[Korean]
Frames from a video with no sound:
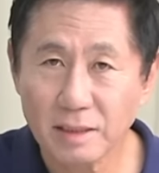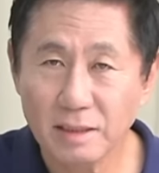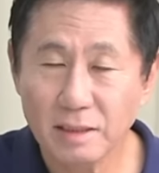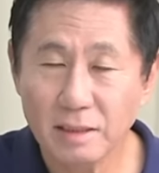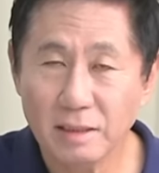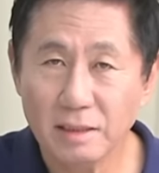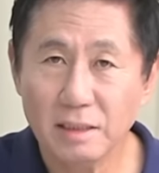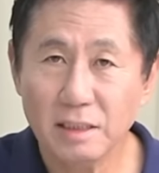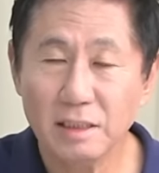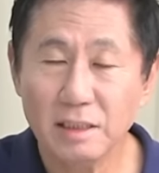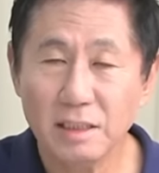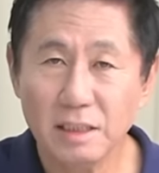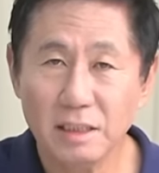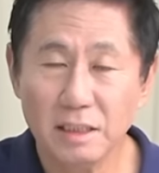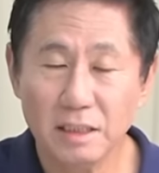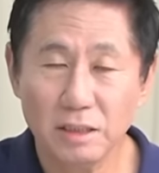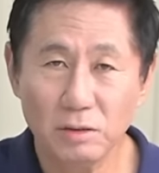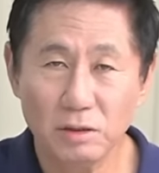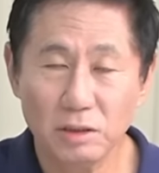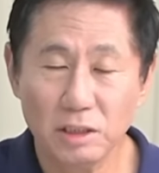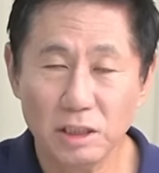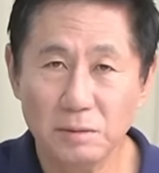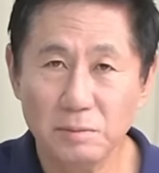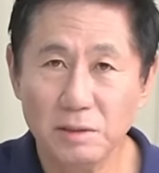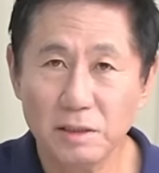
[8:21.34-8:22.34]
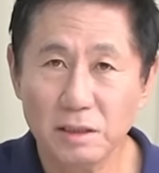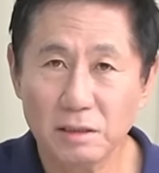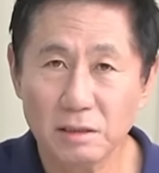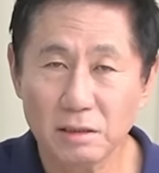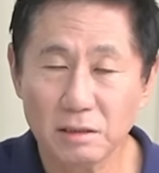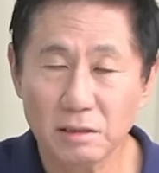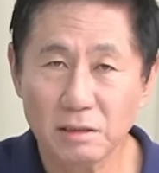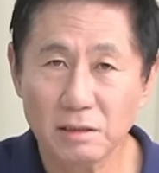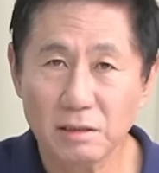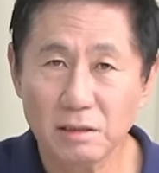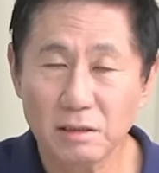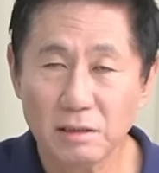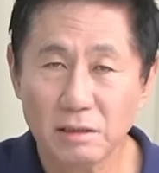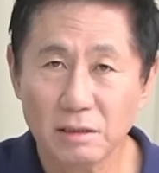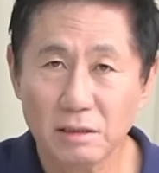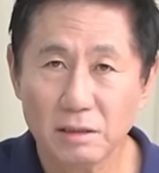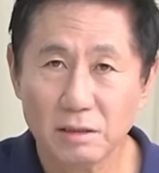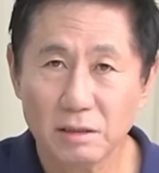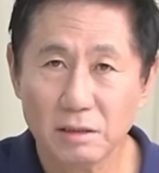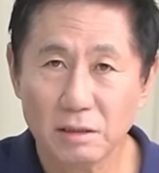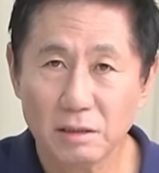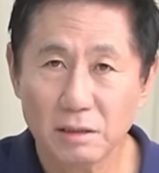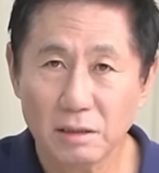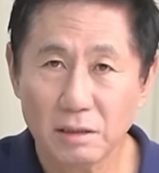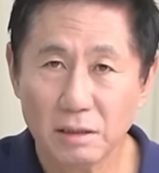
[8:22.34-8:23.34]
이 2개월 뒤면은
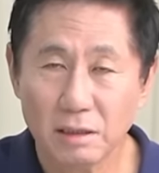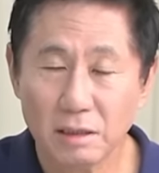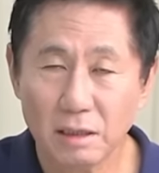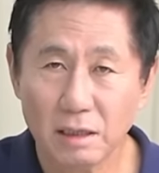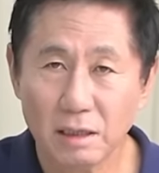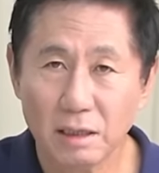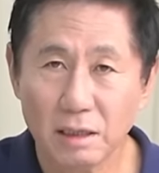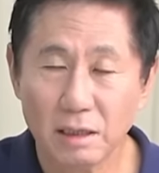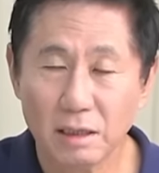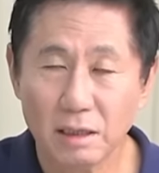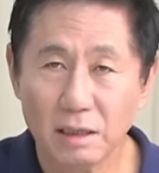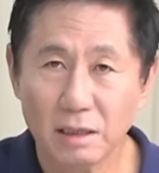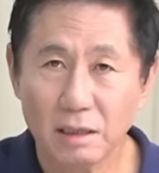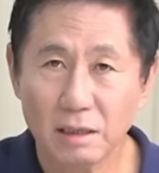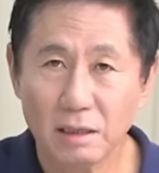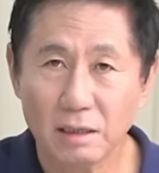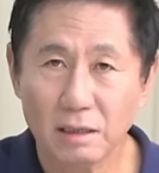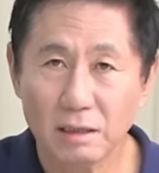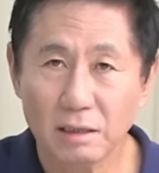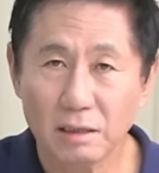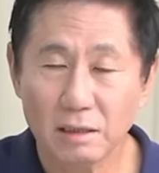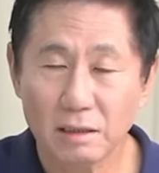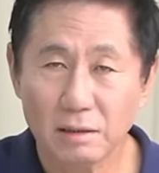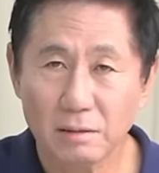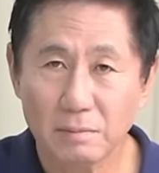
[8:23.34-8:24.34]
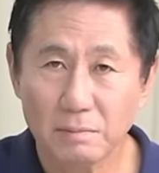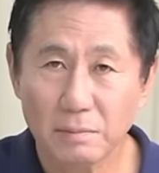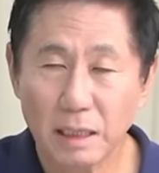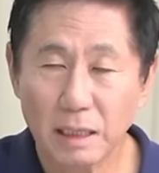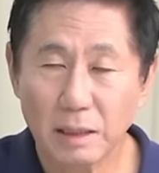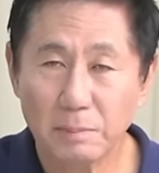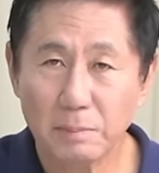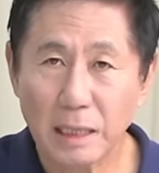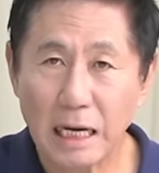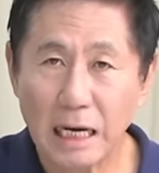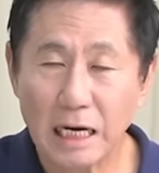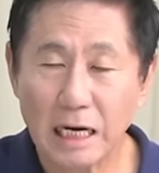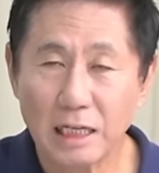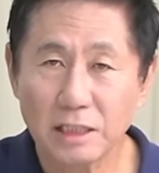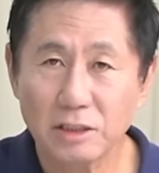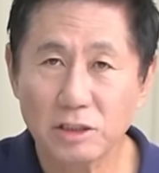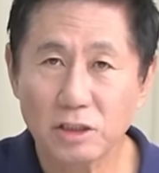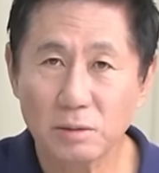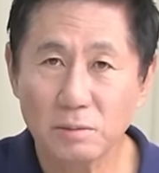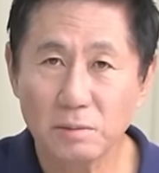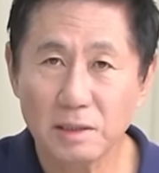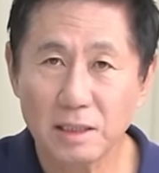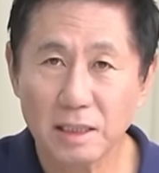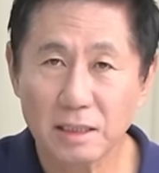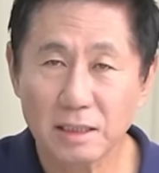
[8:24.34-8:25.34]
아,
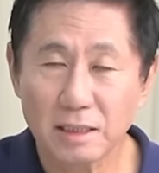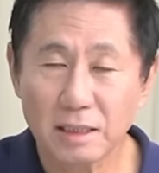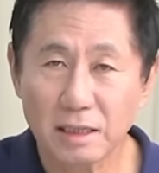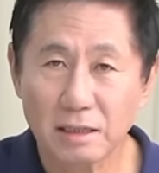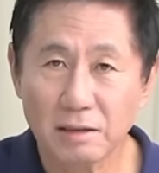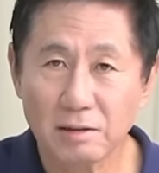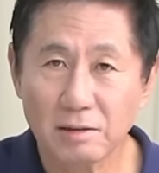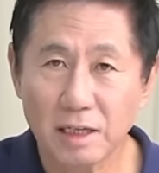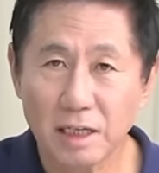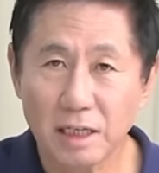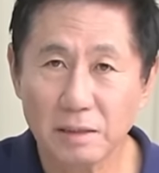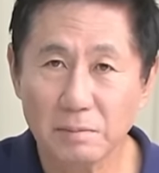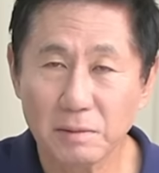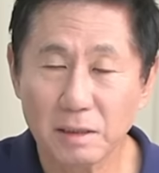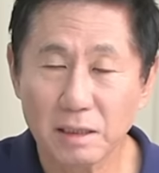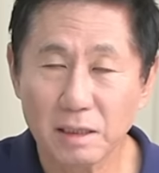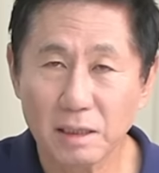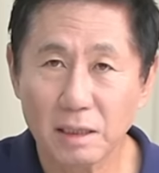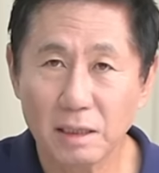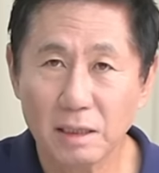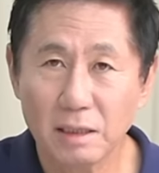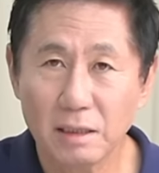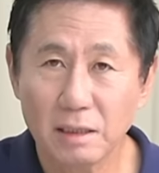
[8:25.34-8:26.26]
반환점이 된다는 거 아닙니까?